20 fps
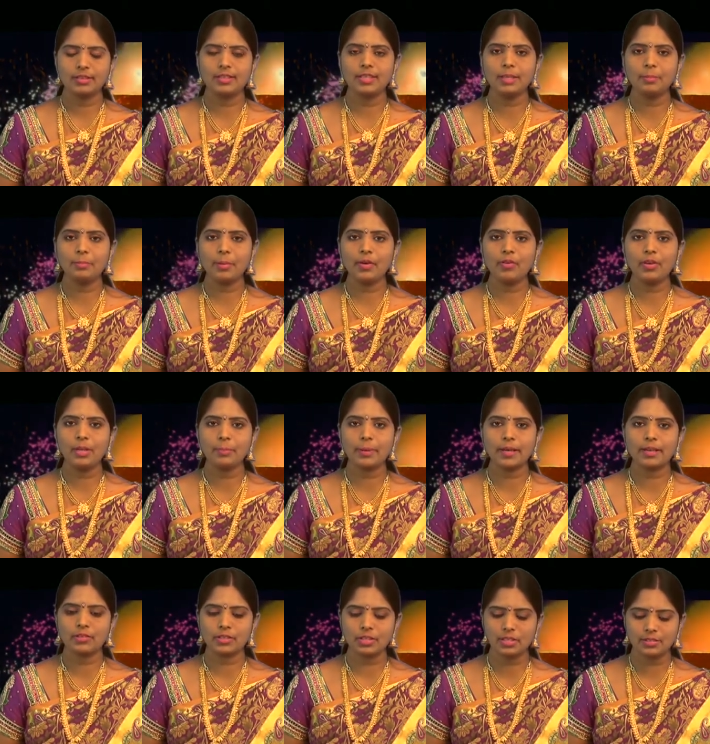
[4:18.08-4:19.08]
దీపావళి
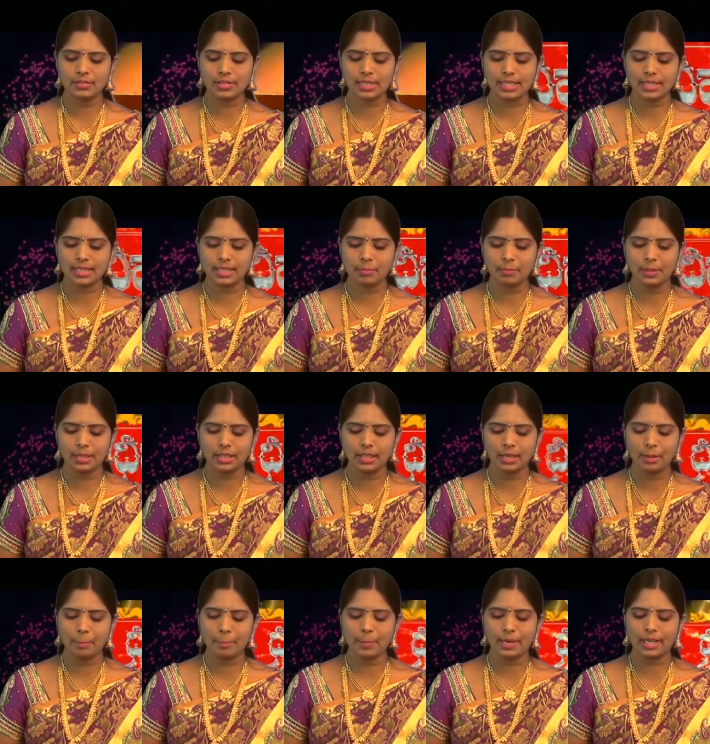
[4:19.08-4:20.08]
పర్వదినం
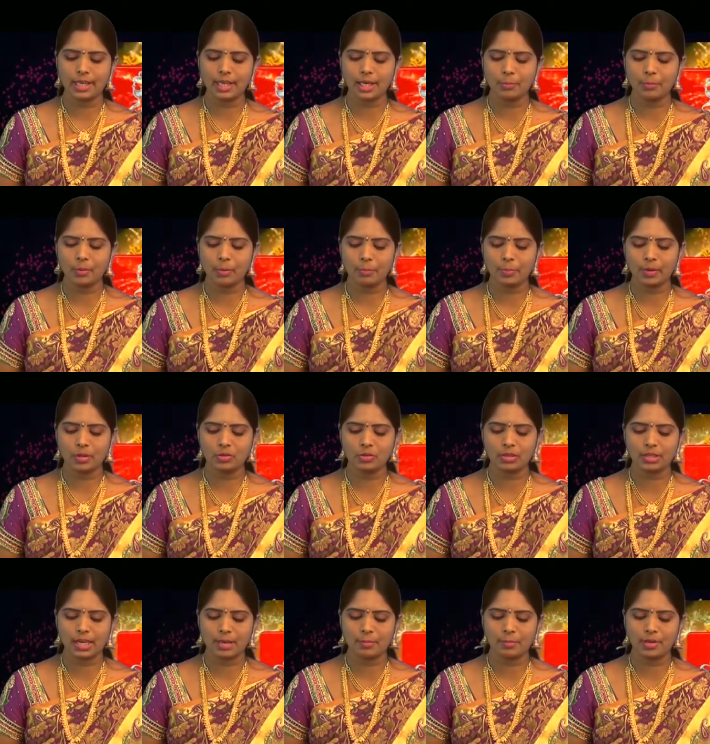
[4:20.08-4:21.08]
సందర్భంగా మండలంలో పలు
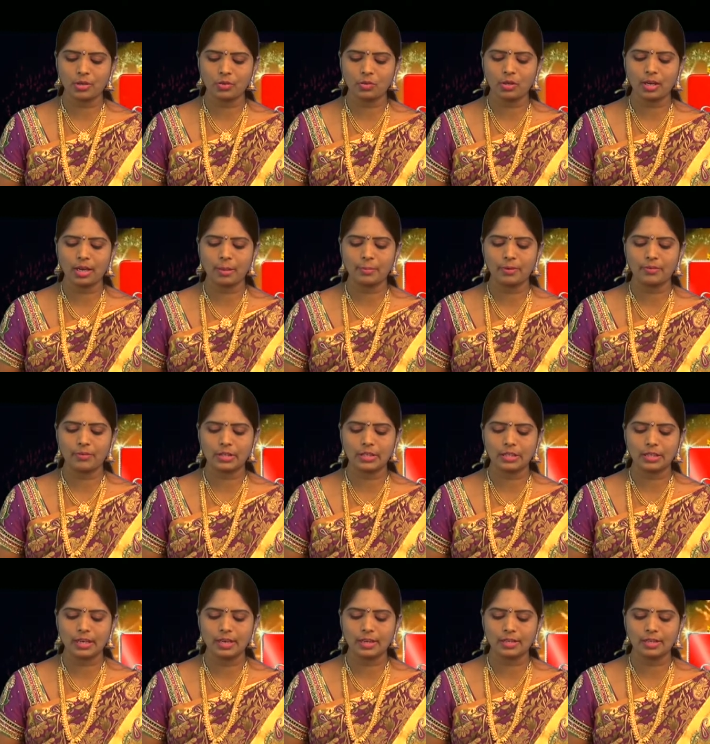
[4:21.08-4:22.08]
గ్రామాల్లో
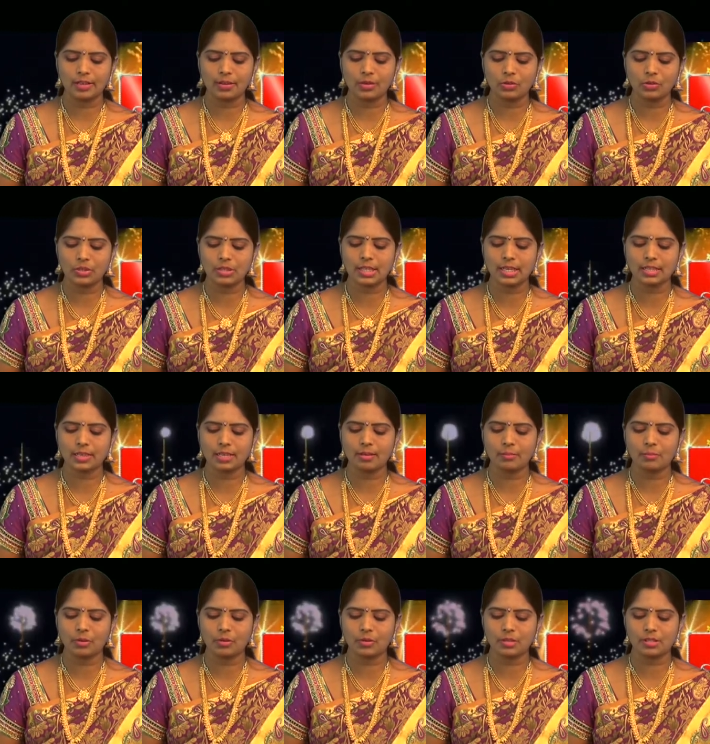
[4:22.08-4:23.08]
అమ్మవారి ఆలయాల్లో జాతర
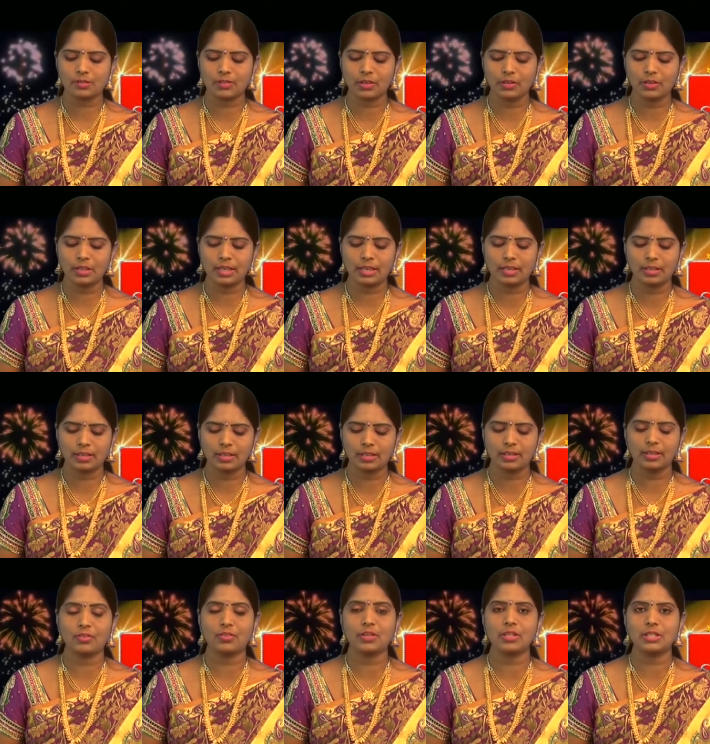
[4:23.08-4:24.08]
మహోత్సవాలు ఘనంగా
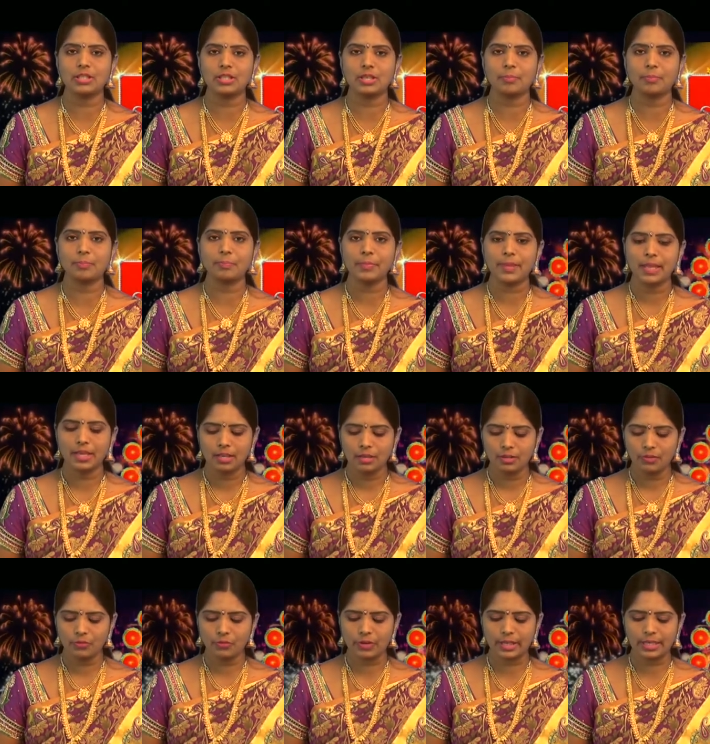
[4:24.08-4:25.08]
నిర్వహించారు
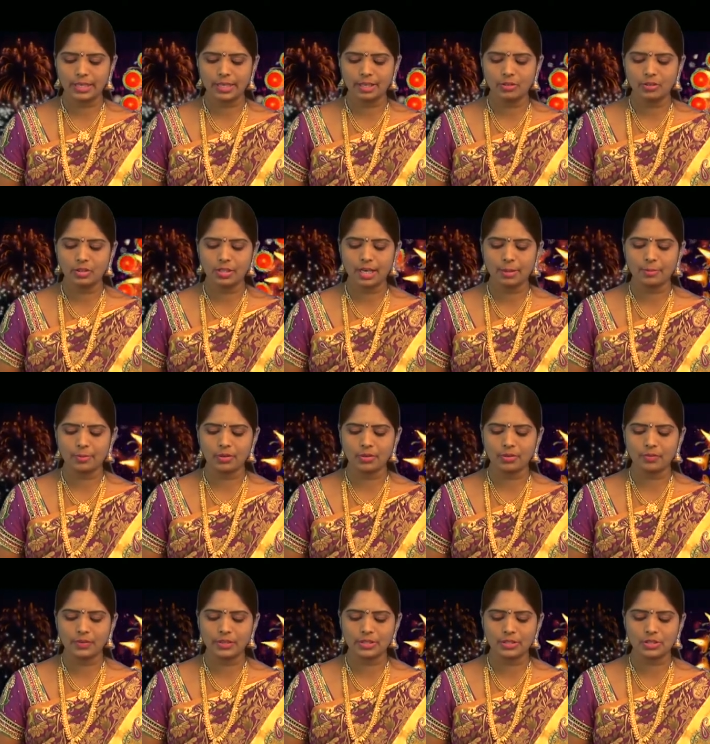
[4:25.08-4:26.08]
వరిగడి
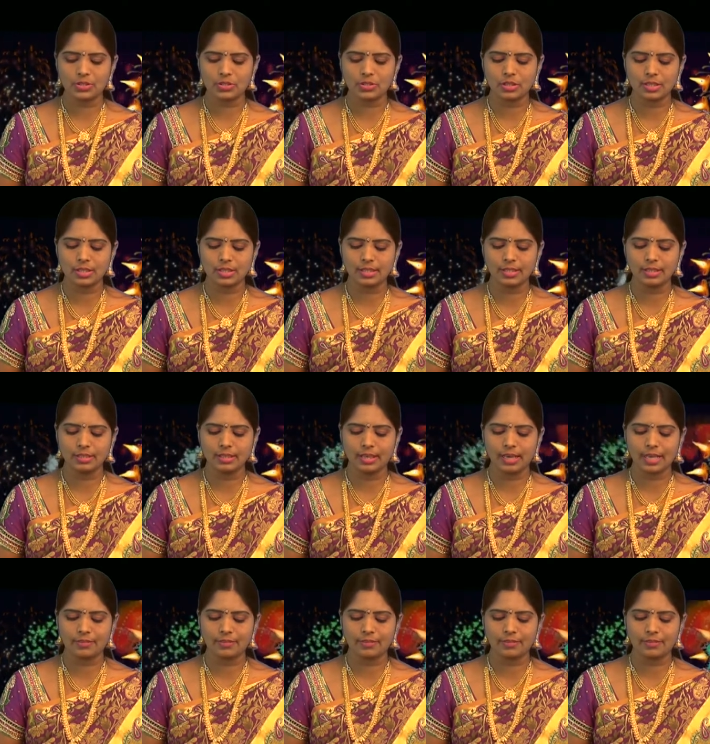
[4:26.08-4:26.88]
గ్రామంలో వెంచేసిన శ్రీ